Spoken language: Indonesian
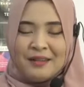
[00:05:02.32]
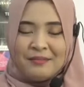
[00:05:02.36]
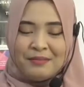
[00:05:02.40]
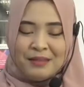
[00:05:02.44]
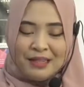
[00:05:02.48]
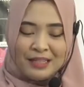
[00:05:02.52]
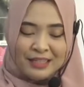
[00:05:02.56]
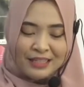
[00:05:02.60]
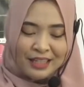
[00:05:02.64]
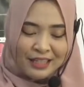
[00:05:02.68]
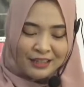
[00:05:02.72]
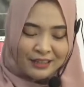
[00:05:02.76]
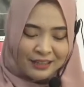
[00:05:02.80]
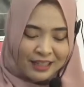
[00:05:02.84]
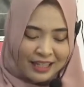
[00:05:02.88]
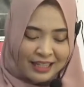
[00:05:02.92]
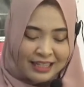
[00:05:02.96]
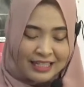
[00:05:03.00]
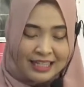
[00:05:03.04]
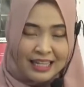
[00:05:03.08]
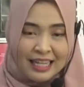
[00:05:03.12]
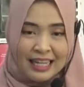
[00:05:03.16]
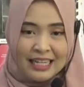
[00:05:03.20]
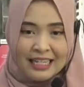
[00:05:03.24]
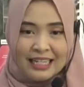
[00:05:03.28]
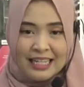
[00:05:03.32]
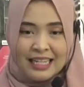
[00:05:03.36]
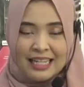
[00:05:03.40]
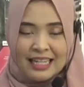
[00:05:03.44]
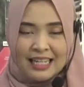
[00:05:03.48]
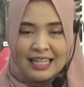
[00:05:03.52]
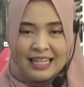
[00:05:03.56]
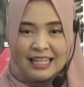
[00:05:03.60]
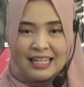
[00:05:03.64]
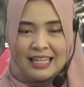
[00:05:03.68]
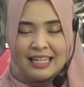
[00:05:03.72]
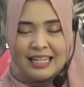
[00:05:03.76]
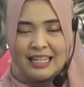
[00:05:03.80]
Pemirsa itu tadi
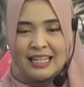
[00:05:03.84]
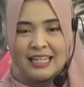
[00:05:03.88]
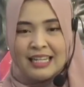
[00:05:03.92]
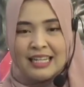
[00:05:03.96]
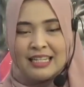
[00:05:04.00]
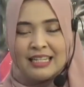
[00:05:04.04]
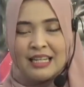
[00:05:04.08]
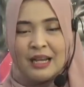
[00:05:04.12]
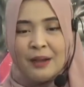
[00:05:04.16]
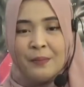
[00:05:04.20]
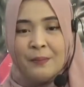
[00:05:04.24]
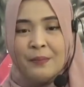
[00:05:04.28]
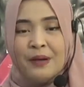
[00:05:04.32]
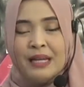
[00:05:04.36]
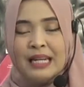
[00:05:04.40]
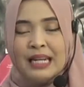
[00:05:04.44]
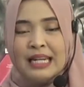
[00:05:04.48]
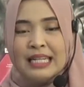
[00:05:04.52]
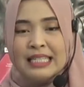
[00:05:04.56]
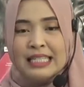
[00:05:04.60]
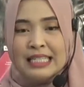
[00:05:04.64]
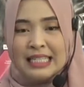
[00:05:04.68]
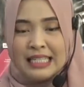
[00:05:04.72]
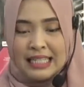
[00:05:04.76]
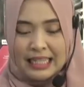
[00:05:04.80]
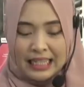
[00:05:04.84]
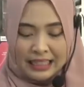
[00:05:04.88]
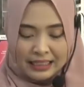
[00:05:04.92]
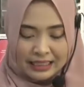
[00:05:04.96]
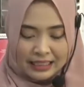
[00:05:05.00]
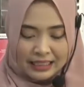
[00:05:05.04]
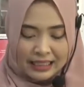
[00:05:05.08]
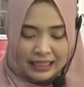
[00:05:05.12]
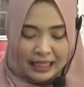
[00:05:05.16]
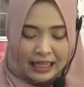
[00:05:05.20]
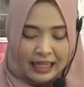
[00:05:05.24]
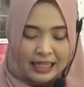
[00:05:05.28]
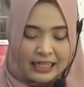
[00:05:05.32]
adalah gambaran singkat
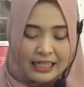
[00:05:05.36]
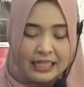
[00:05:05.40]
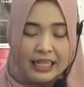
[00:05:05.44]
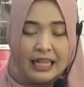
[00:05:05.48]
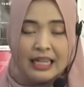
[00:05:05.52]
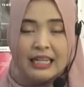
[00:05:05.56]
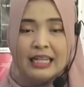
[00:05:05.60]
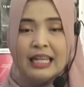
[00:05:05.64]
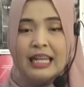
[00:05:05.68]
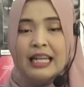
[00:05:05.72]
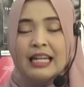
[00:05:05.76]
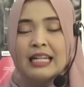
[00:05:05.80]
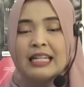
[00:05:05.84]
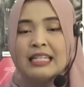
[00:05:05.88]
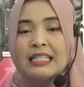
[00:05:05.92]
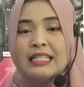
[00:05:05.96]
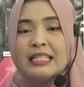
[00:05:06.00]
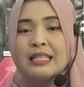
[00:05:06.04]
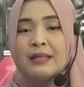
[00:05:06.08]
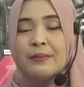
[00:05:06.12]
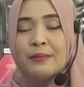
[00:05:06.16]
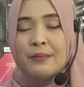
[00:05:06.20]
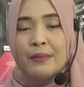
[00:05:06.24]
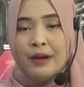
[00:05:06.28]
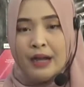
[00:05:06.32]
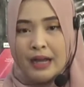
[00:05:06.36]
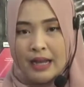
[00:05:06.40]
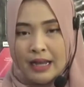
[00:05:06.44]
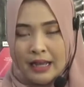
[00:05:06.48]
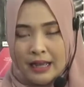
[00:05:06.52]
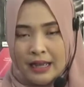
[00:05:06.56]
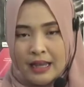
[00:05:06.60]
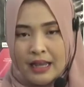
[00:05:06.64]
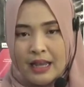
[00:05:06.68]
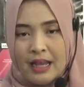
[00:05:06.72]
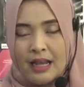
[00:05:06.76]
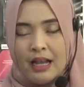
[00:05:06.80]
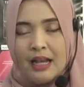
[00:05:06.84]
terkait dengan Sima
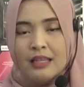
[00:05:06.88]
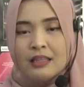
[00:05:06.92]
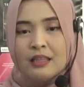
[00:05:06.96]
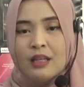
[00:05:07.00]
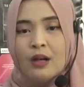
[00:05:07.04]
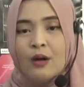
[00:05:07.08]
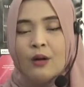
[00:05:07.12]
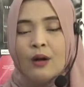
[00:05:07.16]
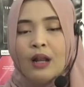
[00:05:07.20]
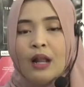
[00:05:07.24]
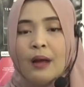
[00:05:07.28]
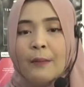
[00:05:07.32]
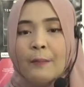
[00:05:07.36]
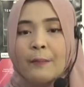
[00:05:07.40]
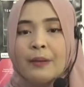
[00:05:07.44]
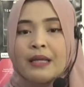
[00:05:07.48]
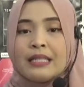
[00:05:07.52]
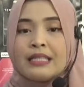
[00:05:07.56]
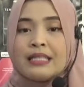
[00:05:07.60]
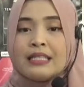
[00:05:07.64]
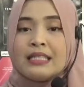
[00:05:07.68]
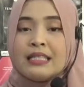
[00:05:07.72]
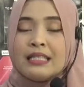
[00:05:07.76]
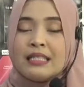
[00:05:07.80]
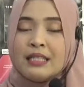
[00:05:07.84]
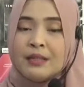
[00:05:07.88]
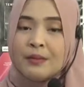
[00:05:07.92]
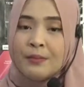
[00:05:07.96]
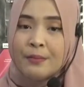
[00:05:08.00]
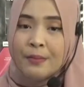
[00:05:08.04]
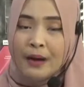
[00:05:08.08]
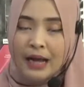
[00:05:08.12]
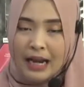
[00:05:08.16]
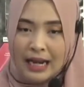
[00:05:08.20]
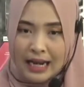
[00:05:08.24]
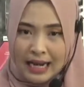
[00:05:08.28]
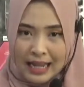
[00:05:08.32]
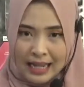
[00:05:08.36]
atau lapas siji
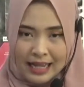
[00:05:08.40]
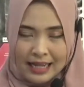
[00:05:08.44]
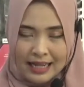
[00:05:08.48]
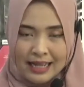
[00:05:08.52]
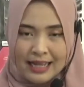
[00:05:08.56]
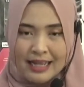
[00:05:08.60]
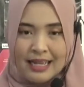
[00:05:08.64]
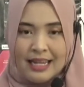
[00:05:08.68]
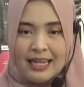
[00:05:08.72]
Malang.